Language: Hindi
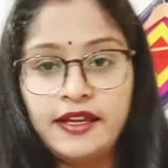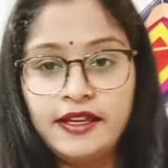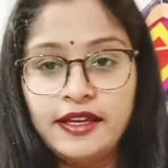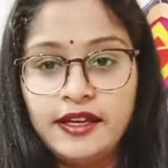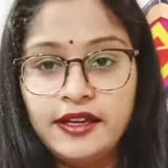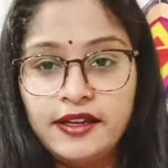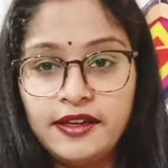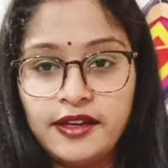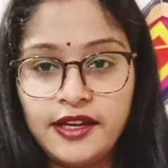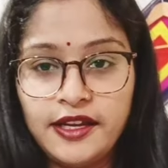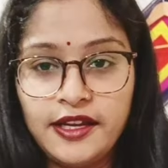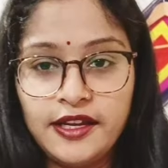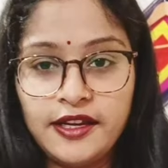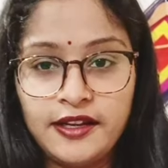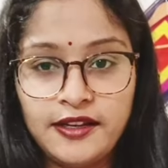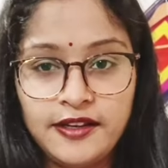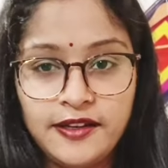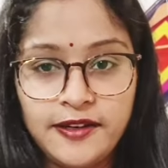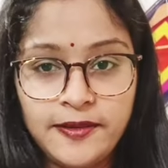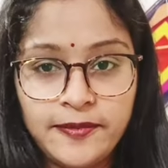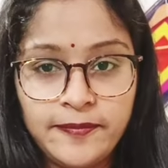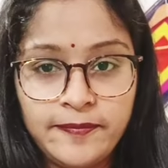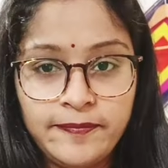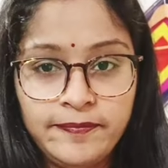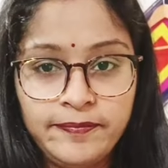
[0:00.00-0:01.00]
ये ग्रे कलर
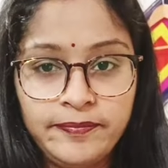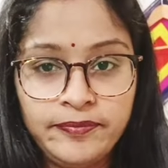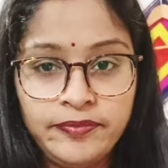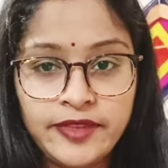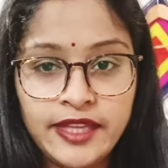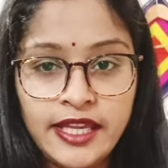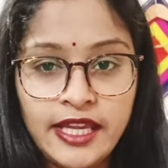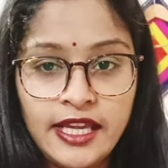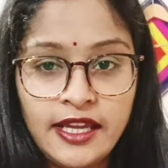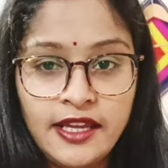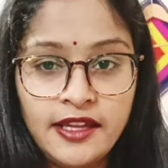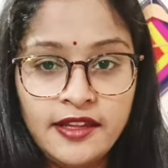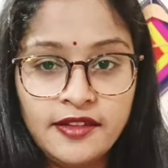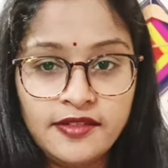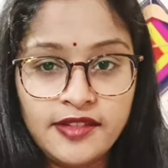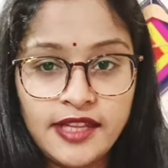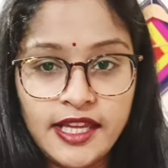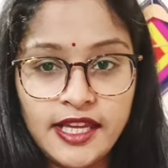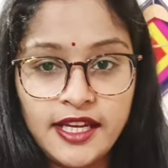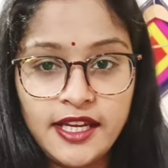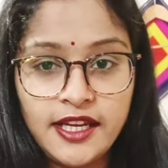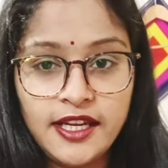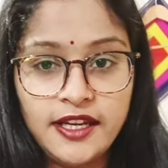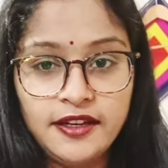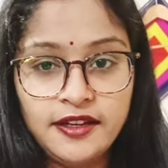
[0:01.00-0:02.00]

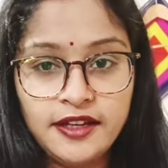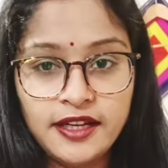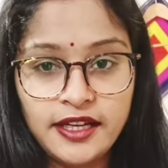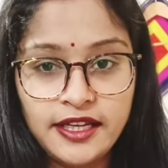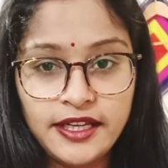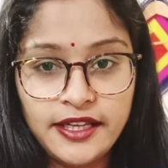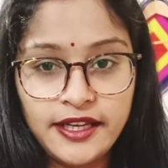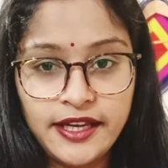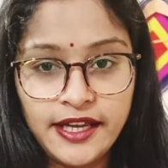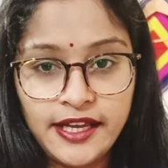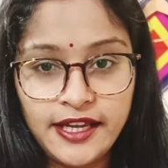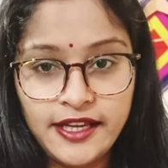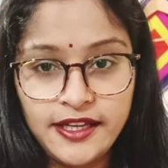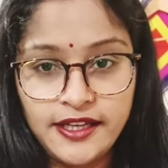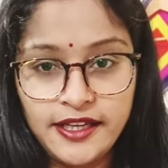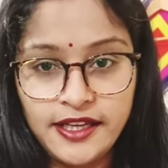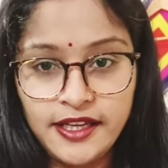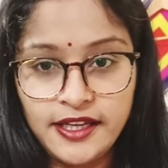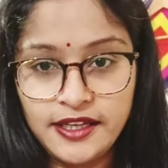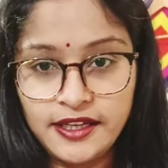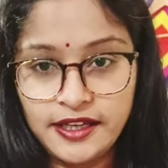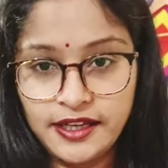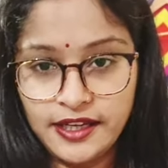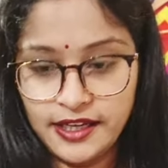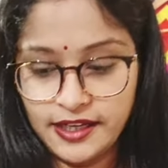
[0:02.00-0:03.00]
सेकंड कलर है ये
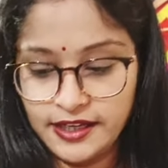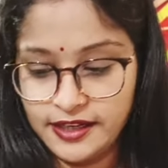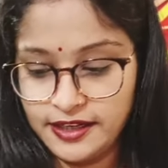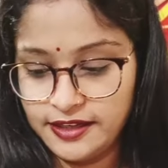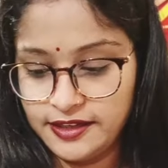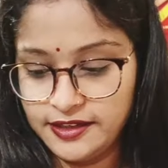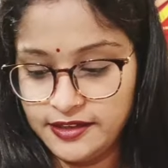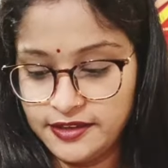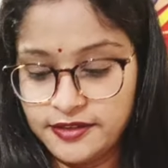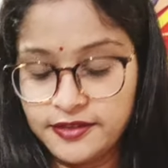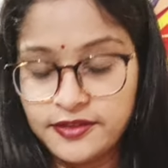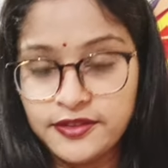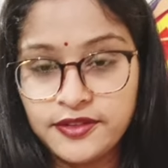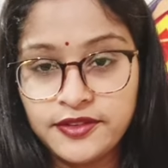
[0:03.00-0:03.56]
ग्रे कलर